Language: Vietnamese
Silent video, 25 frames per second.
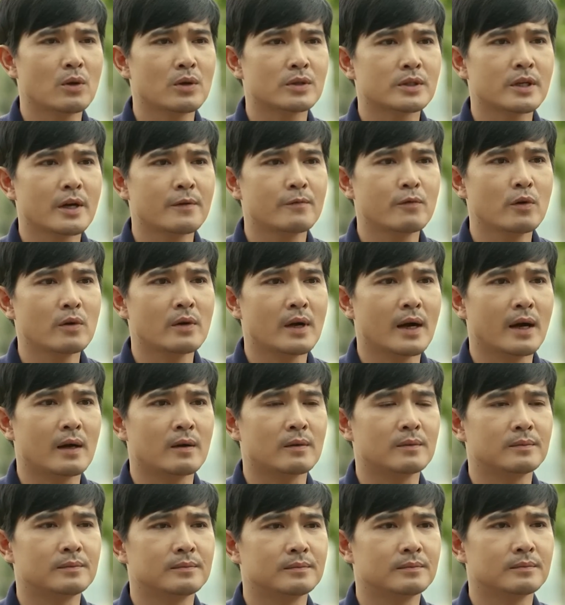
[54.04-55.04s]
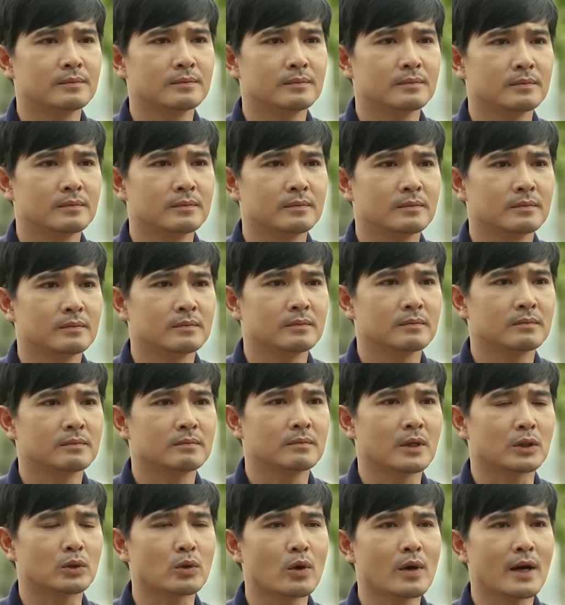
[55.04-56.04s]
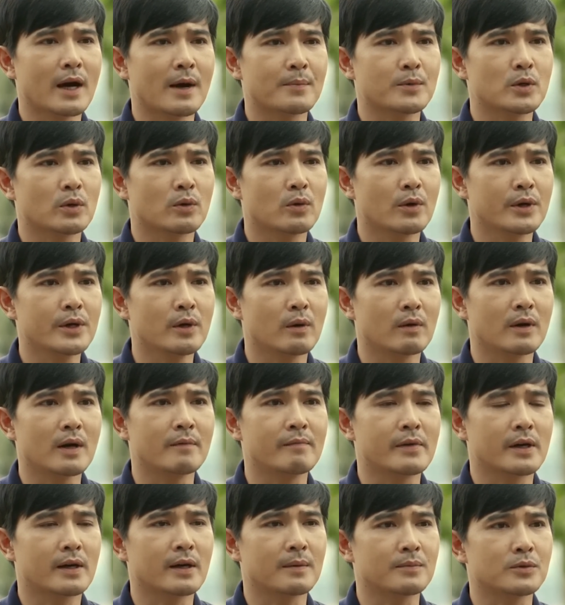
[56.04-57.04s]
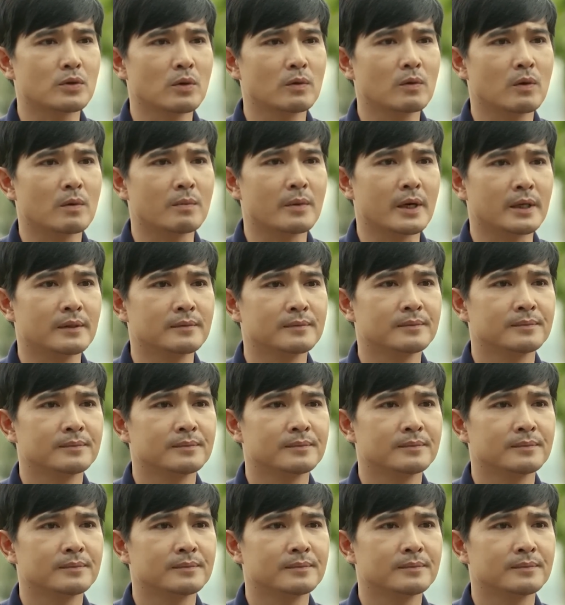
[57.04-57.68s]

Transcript: Nếu có giây phút nào Mà tôi làm cho cô hiểu lầm về cảm xúc của